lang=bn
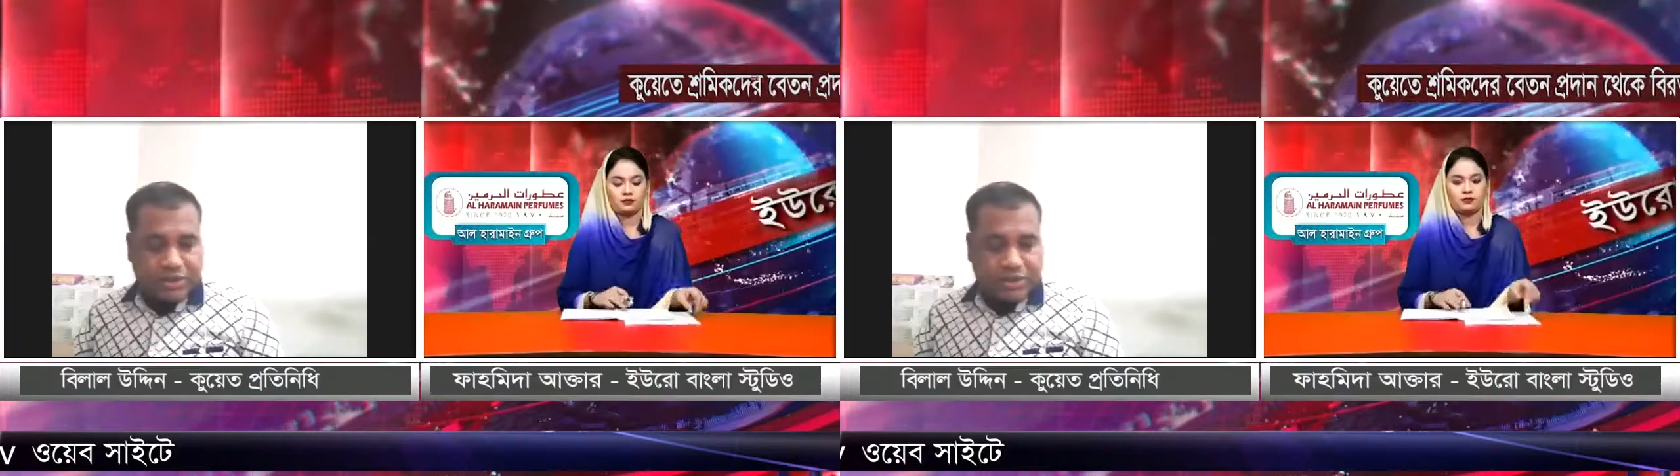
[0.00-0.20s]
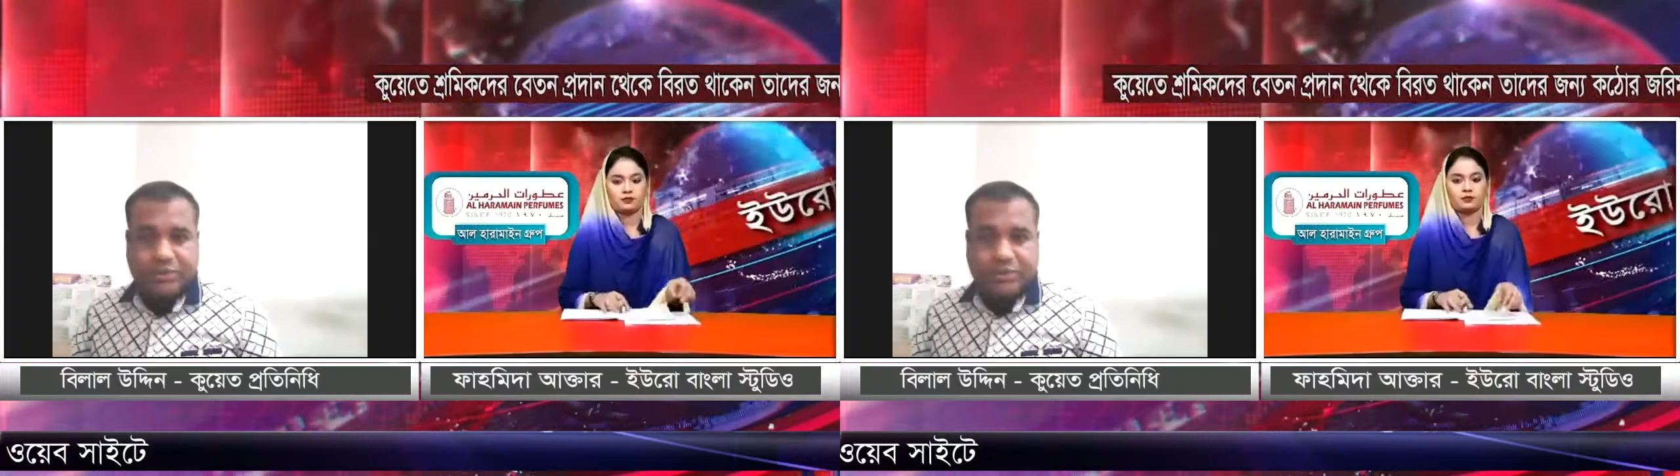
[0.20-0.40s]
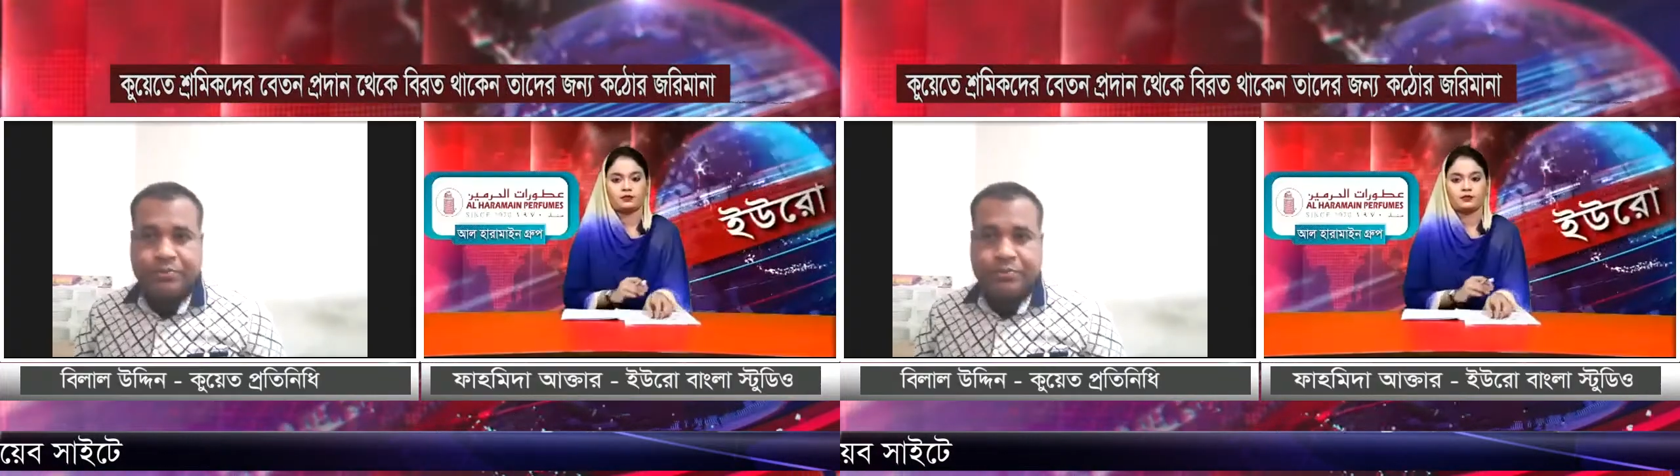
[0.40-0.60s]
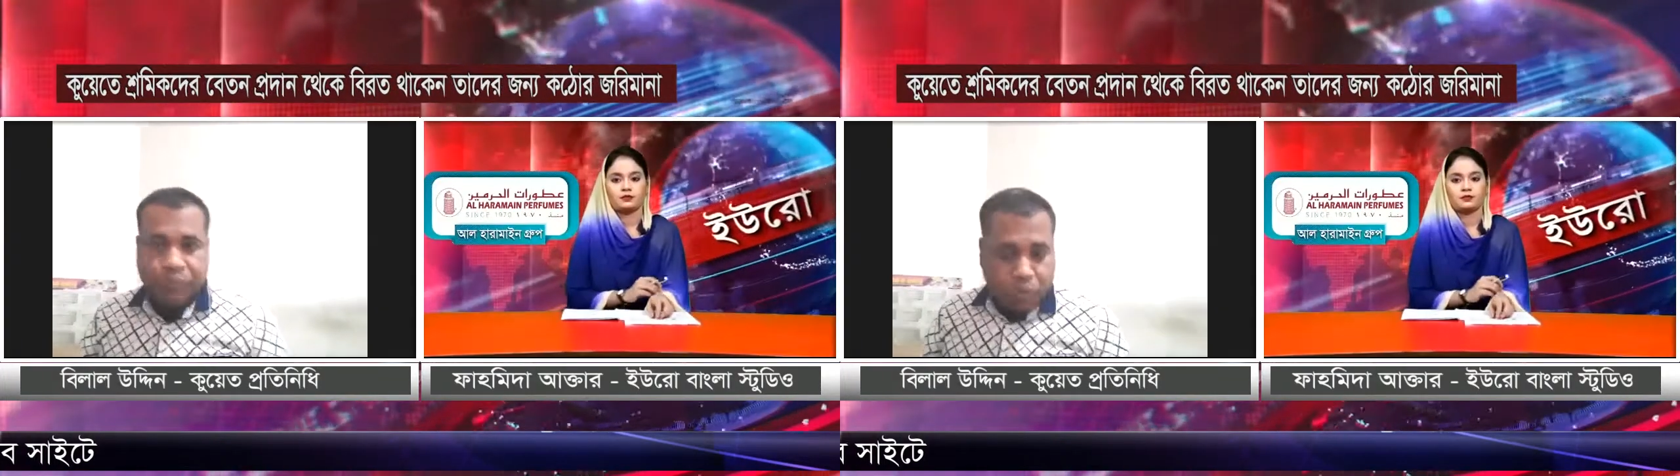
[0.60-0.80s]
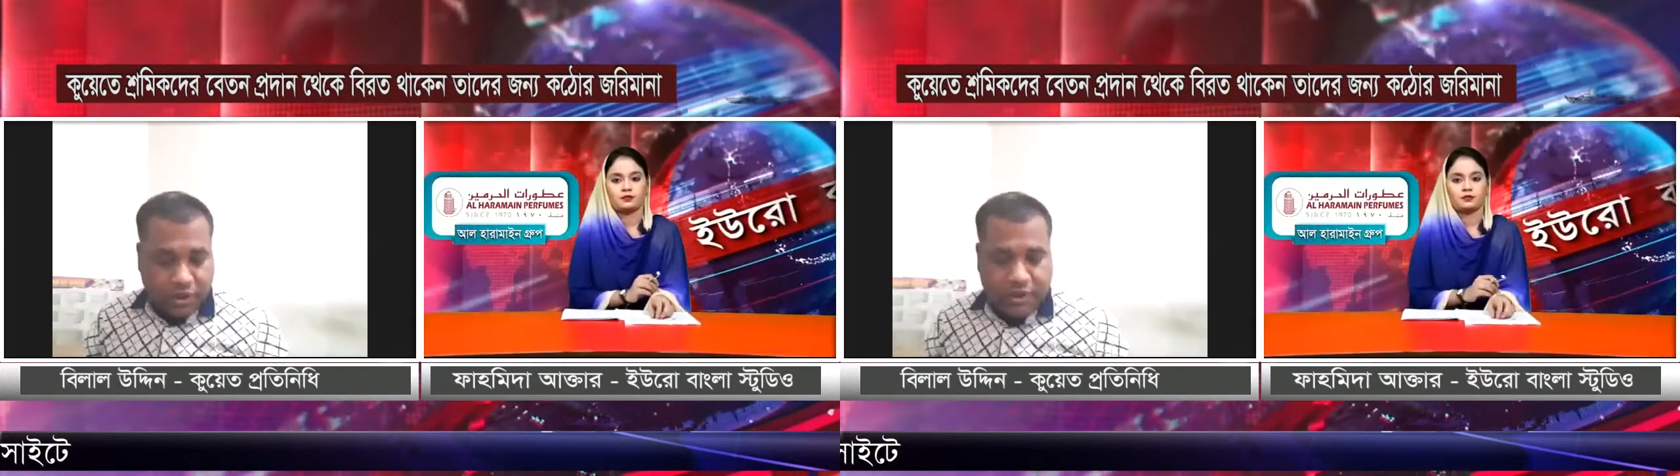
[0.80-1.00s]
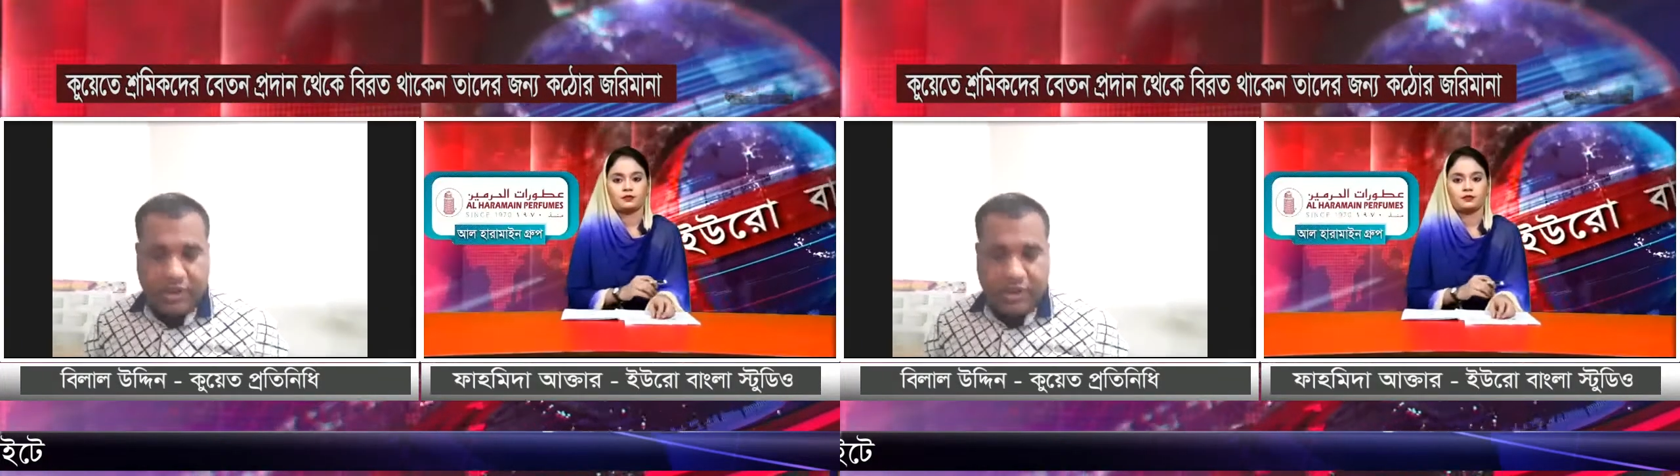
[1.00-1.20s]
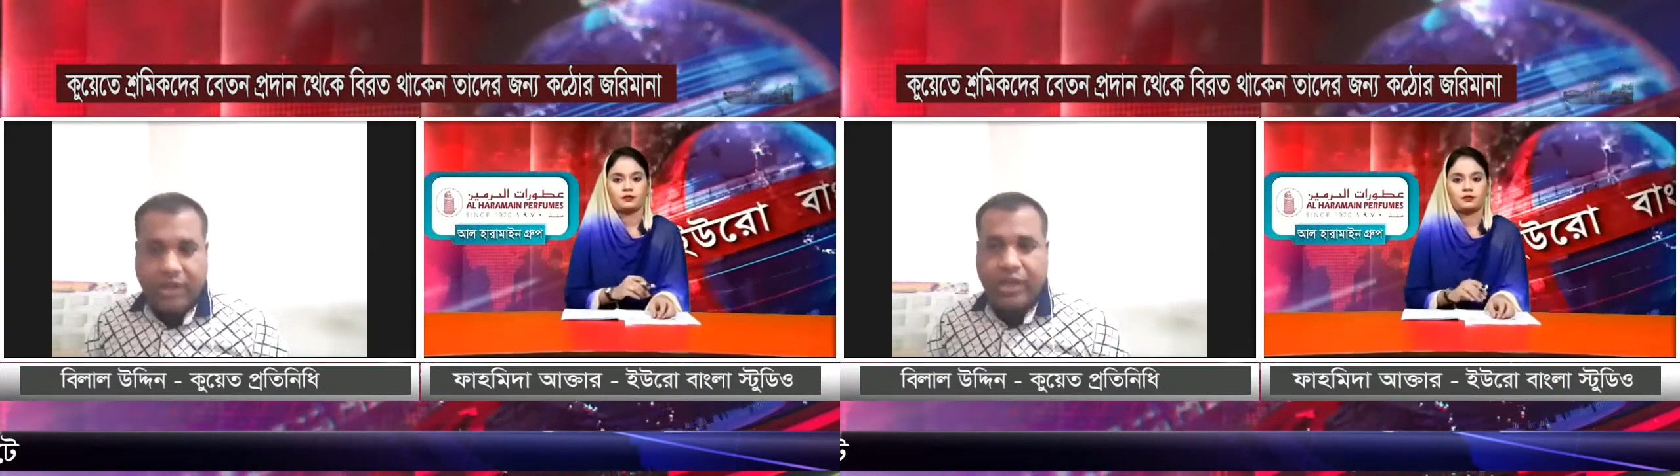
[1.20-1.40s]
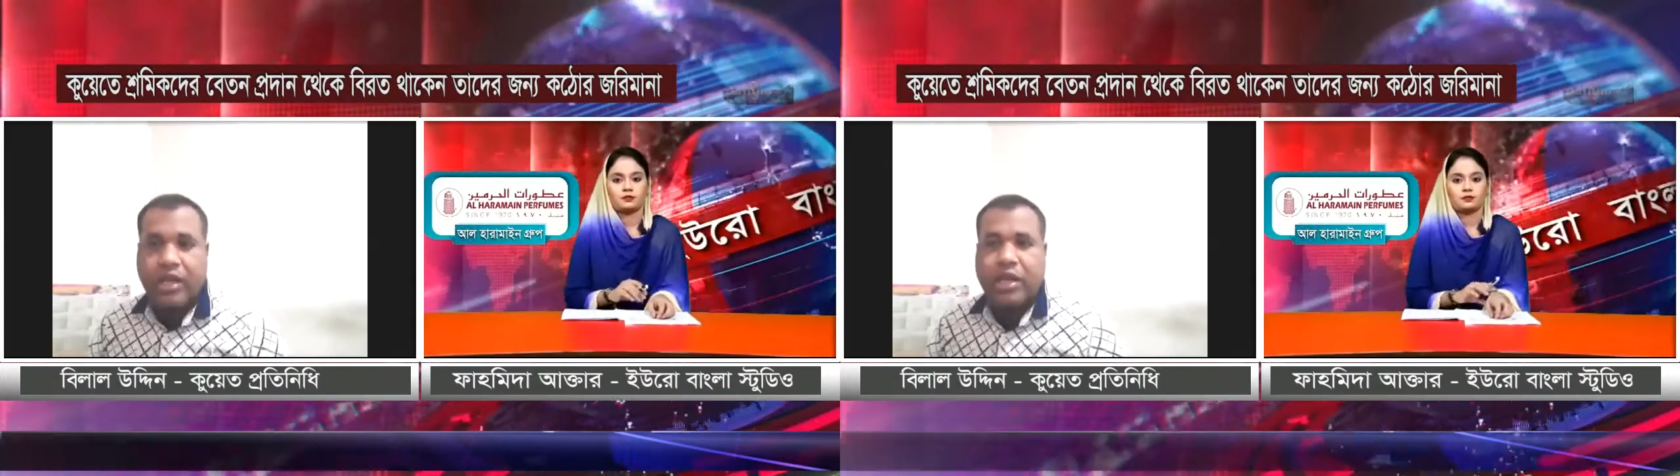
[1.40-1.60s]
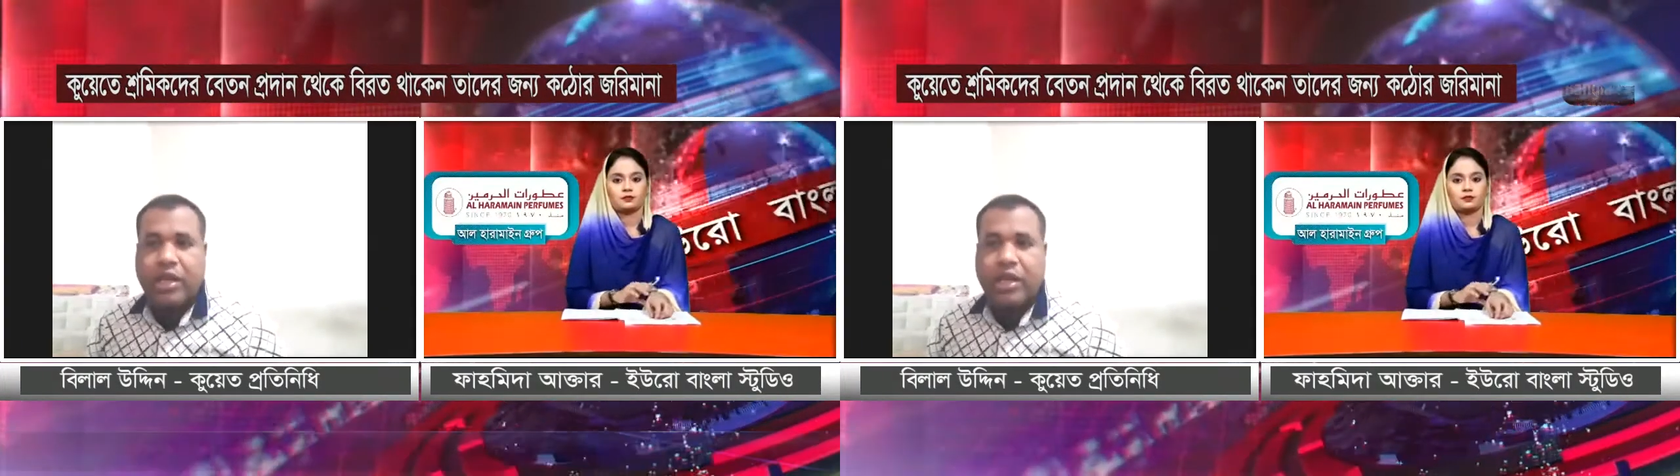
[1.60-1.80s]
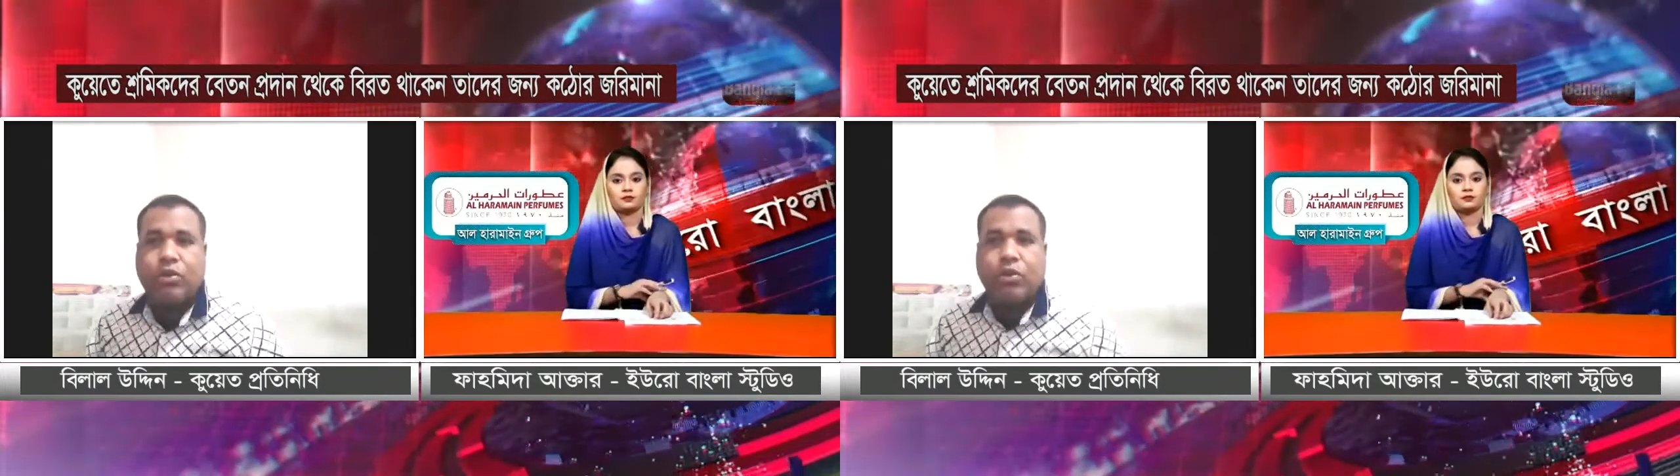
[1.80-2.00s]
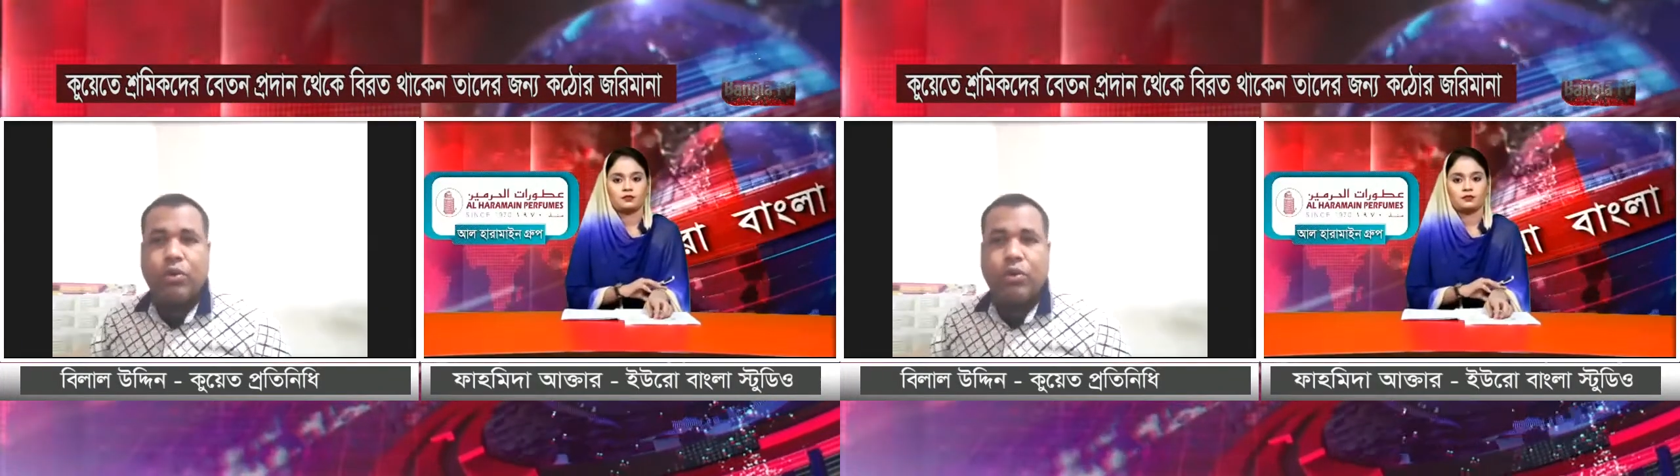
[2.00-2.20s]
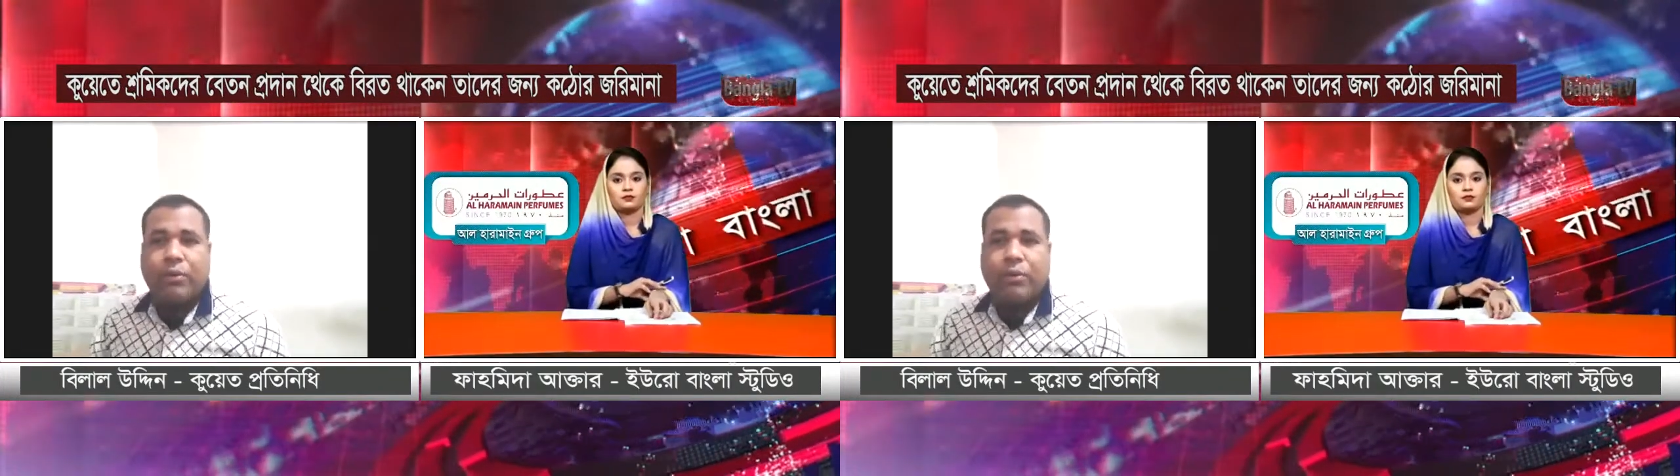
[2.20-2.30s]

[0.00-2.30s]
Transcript: কুয়েতের করোনা ভাইরাস